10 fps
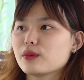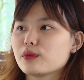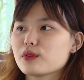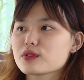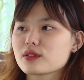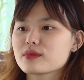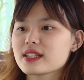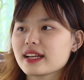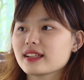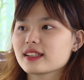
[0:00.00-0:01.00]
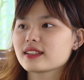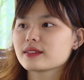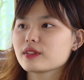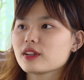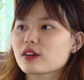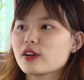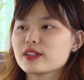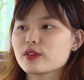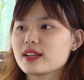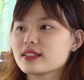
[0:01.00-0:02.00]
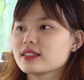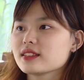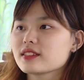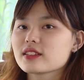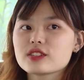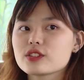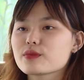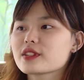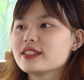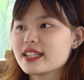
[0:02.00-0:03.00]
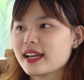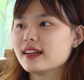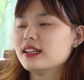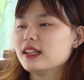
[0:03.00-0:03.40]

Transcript: ủng hộ sống xanh uh, được lan tỏa trong giới trẻ,